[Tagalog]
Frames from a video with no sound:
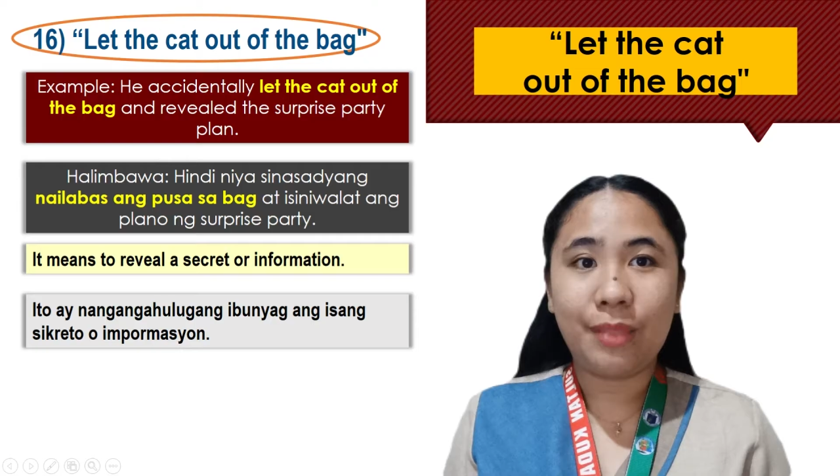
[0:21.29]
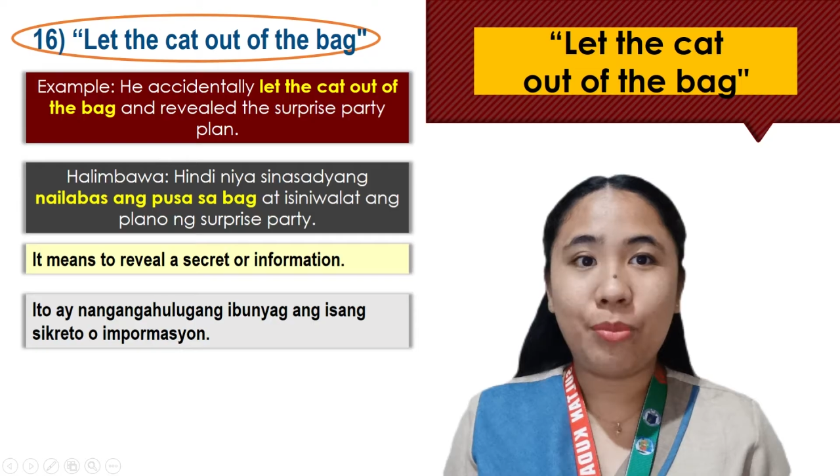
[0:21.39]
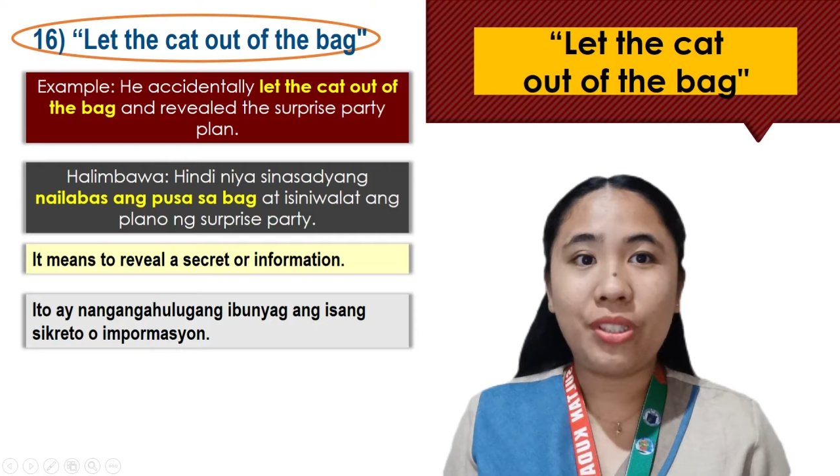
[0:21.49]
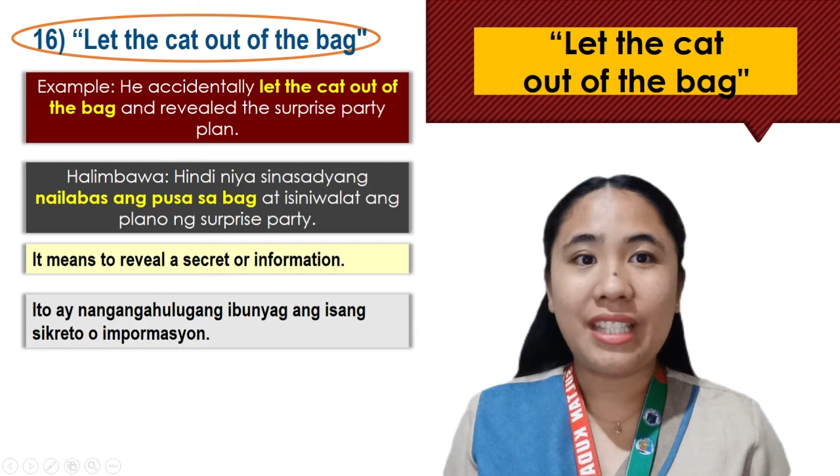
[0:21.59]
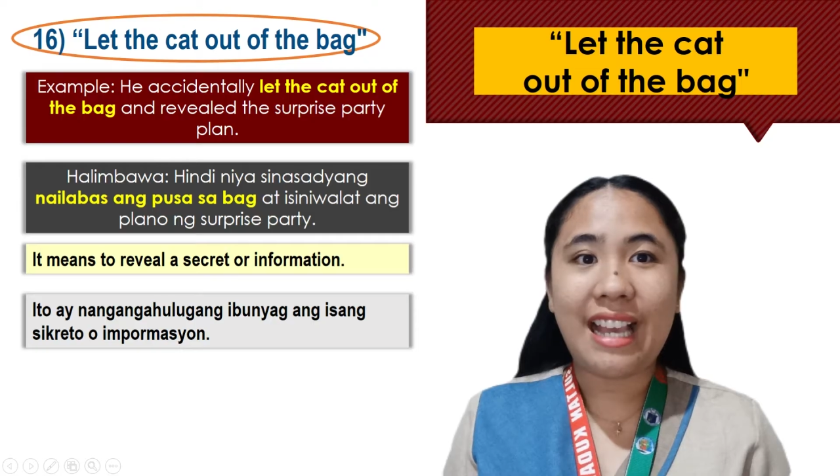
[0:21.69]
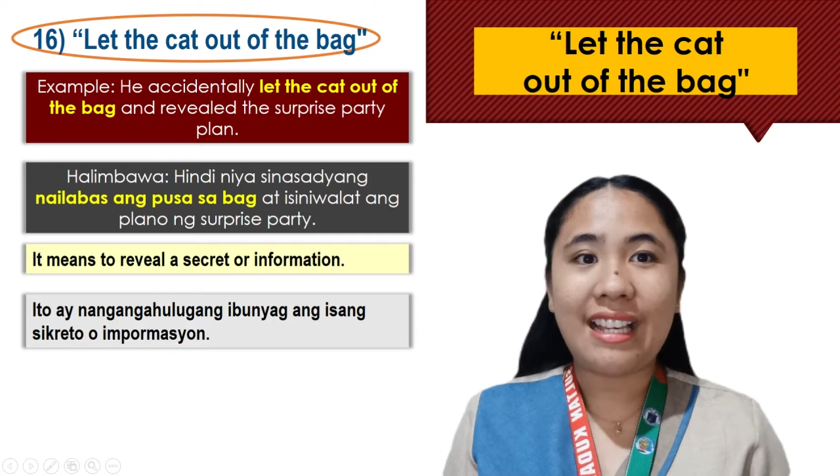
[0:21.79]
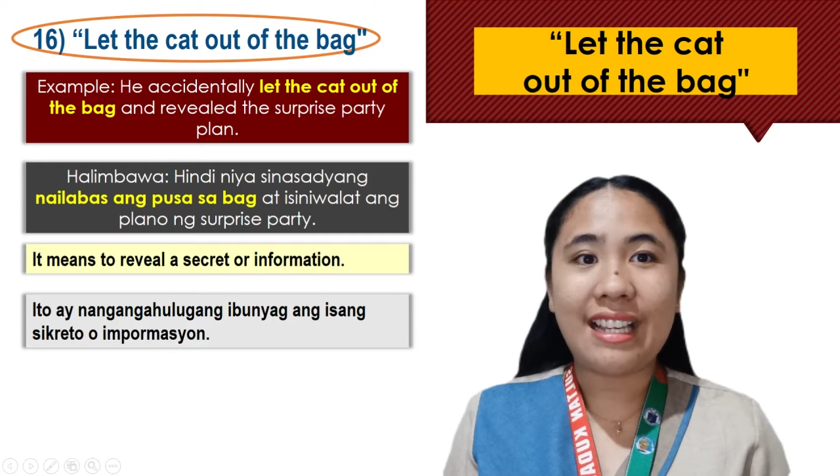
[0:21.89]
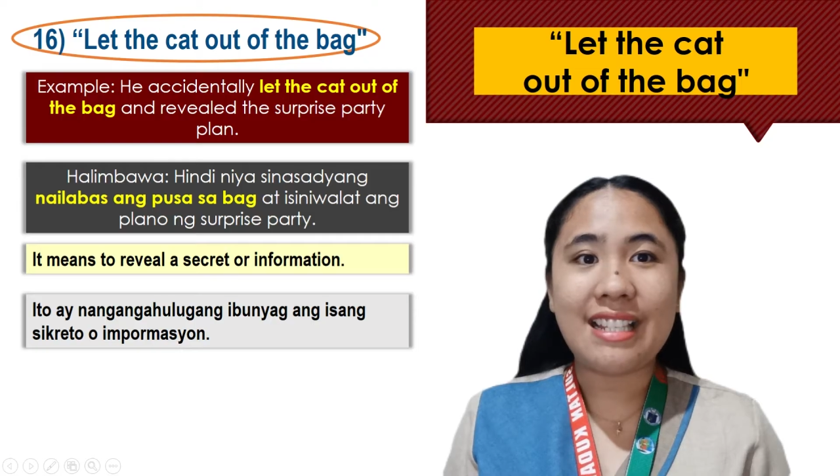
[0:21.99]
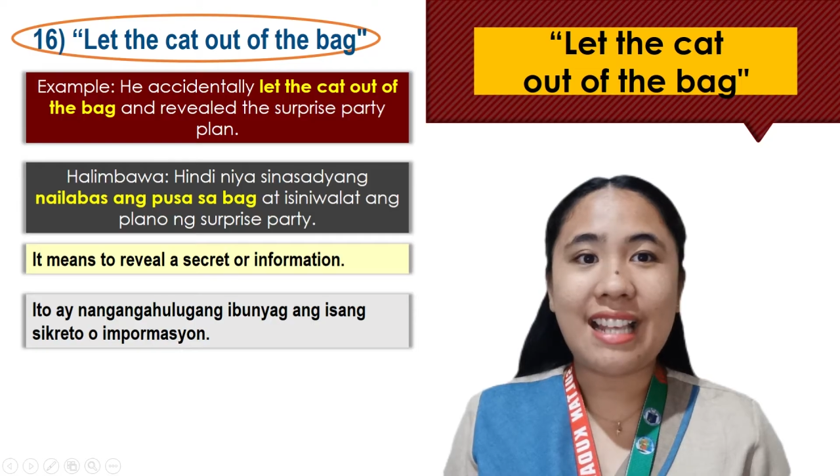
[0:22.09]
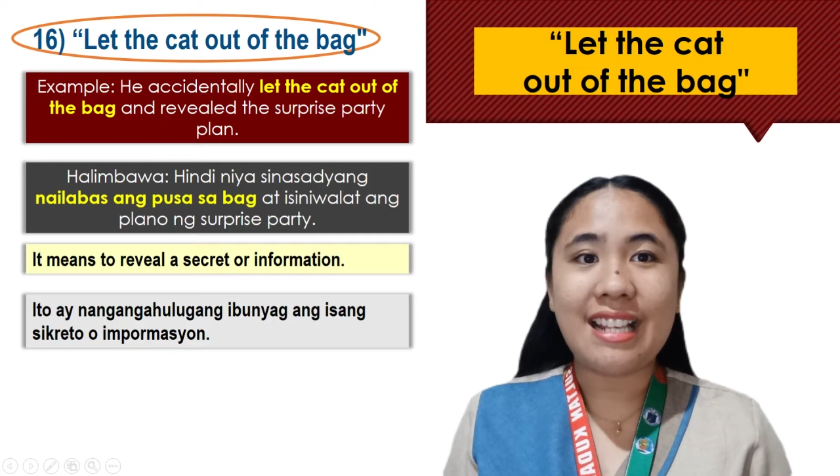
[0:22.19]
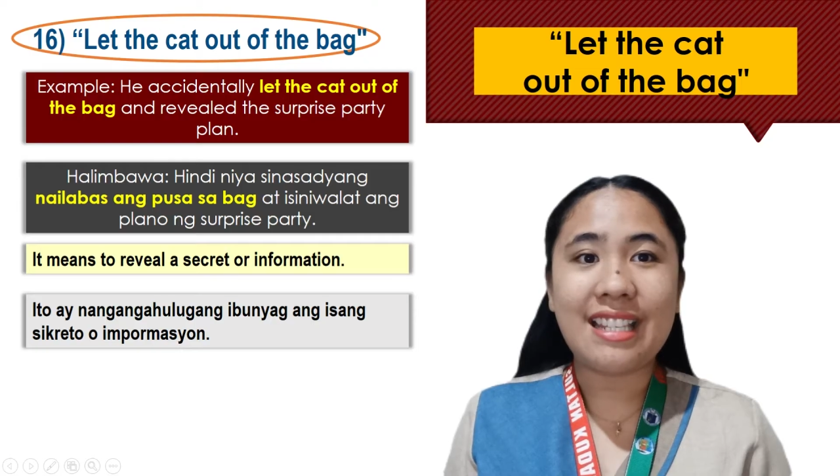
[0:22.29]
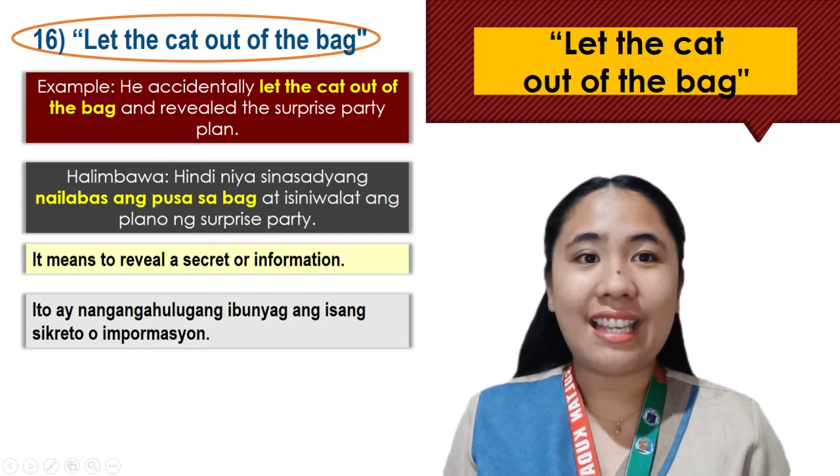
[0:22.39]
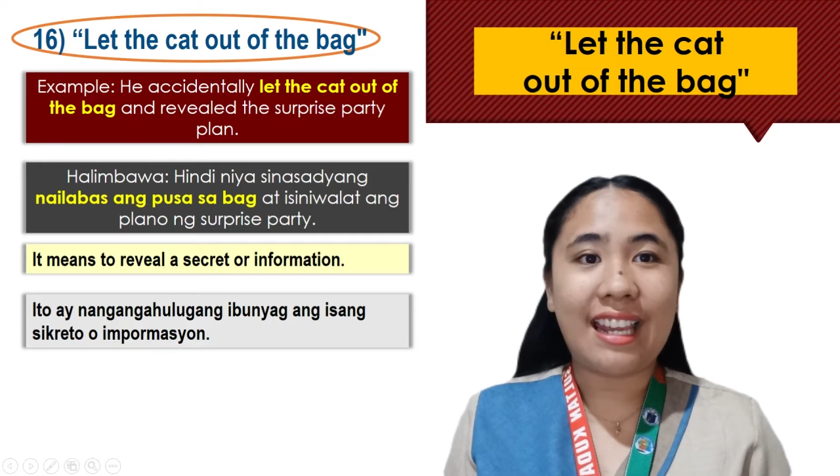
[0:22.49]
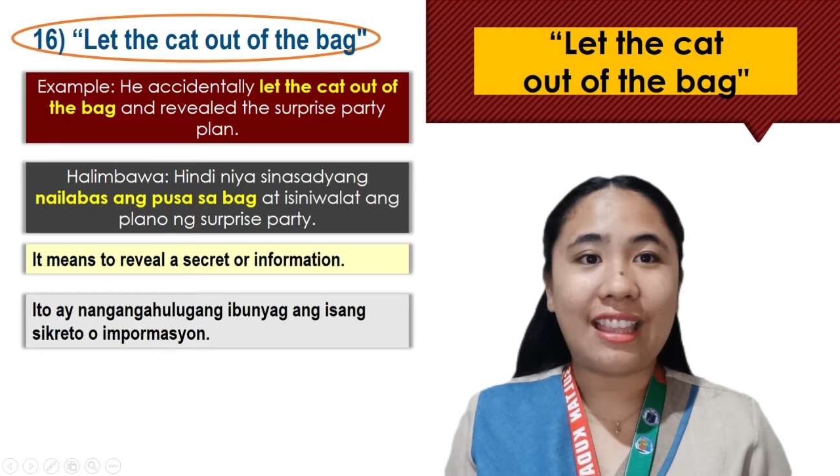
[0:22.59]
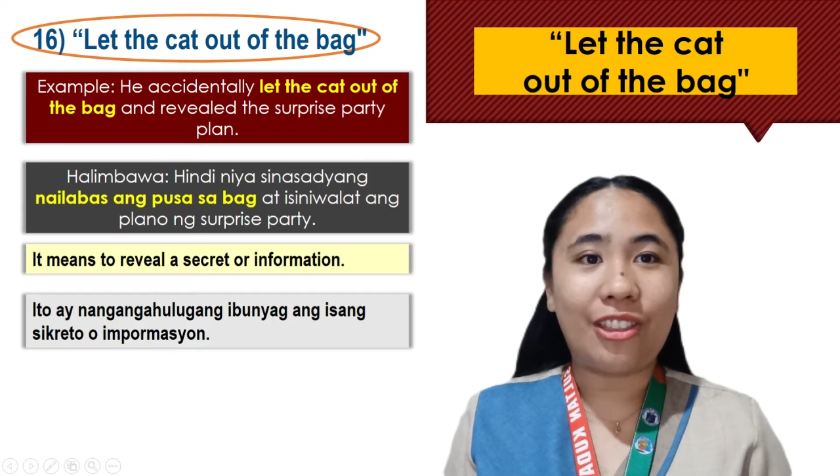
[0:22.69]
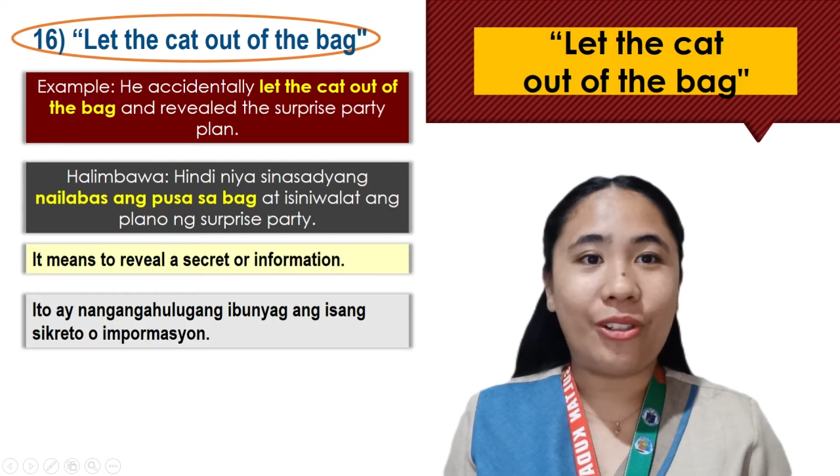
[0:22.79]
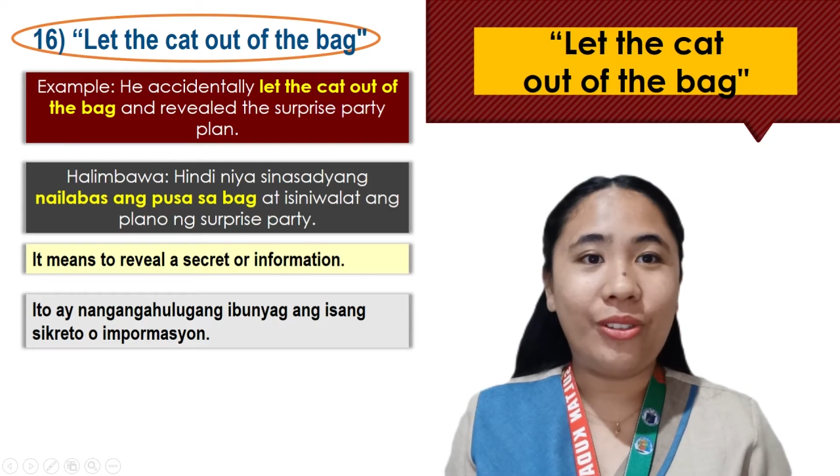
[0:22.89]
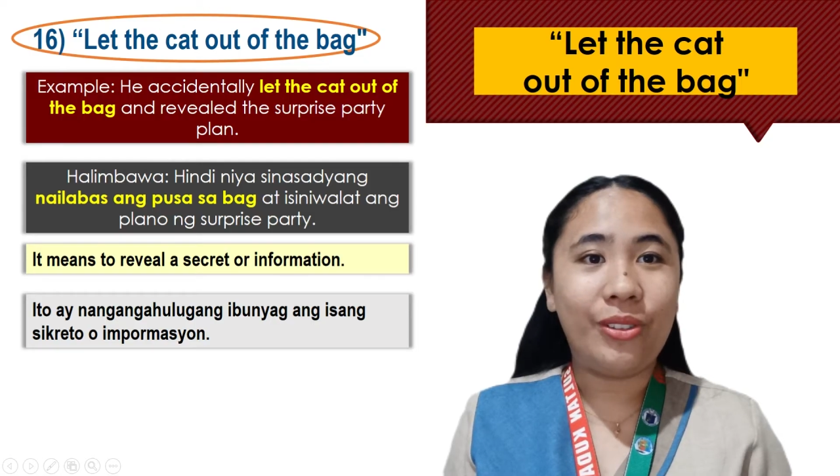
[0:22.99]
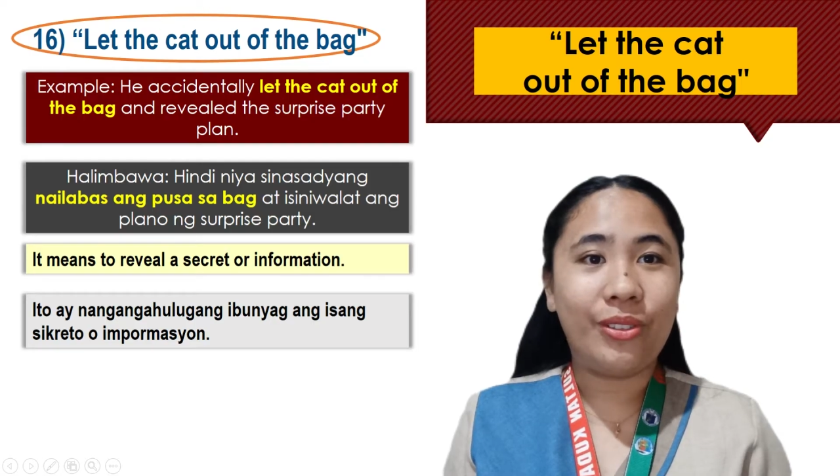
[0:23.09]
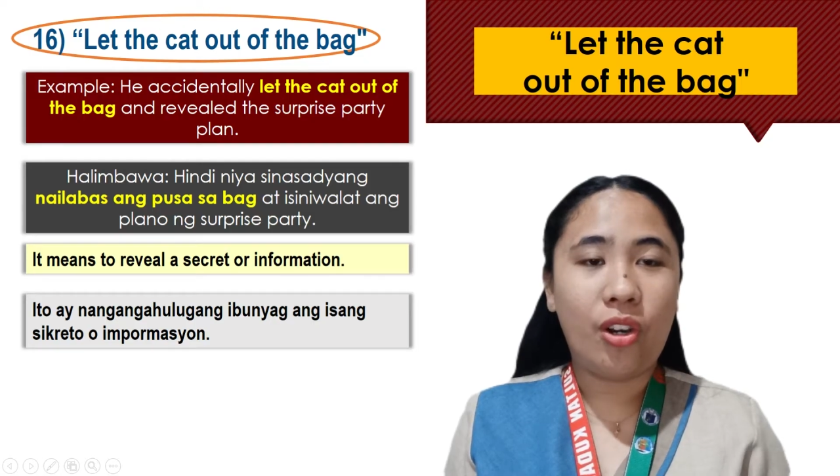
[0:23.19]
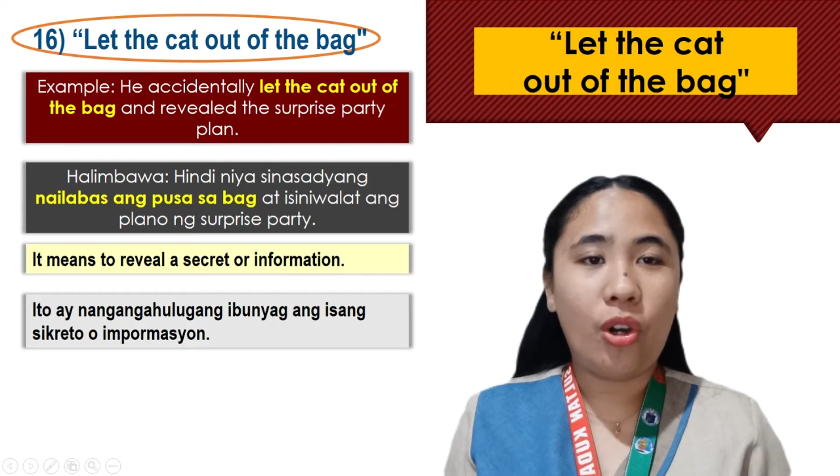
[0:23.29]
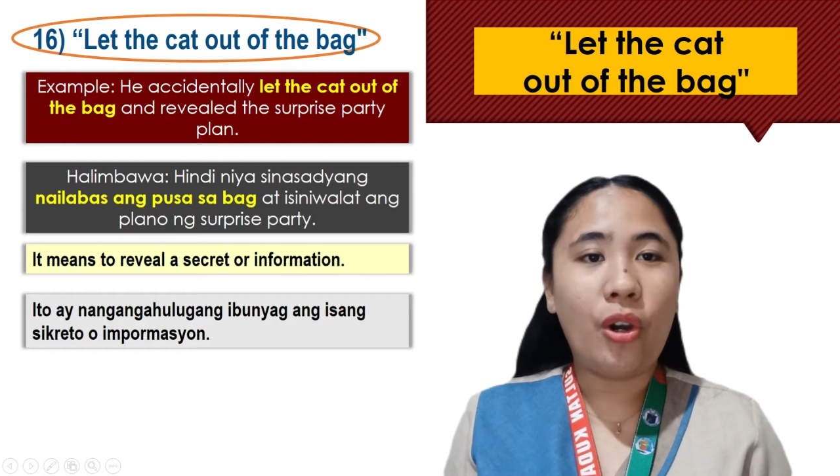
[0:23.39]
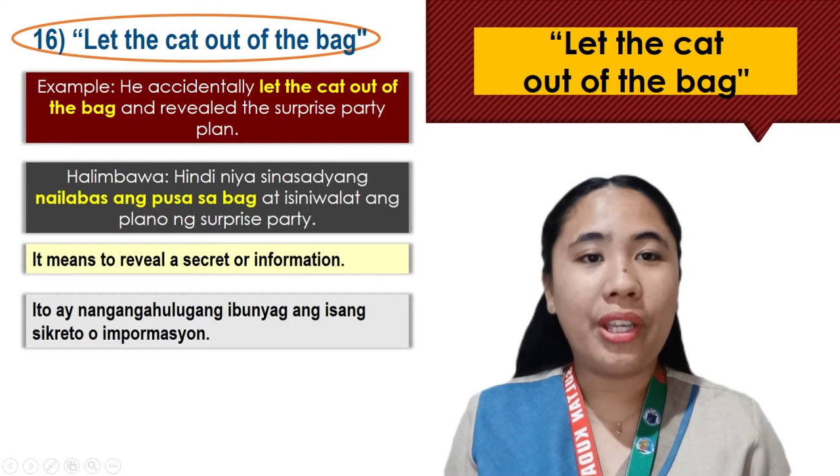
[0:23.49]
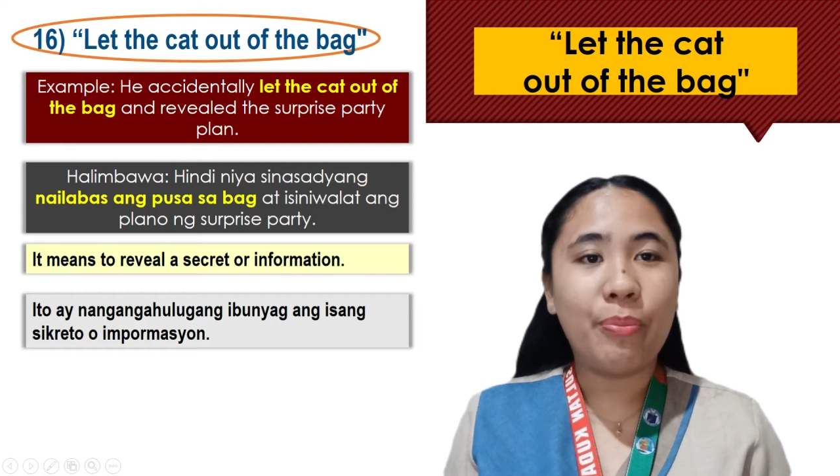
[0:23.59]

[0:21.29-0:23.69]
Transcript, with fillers: ibunyag ang isang sikreto o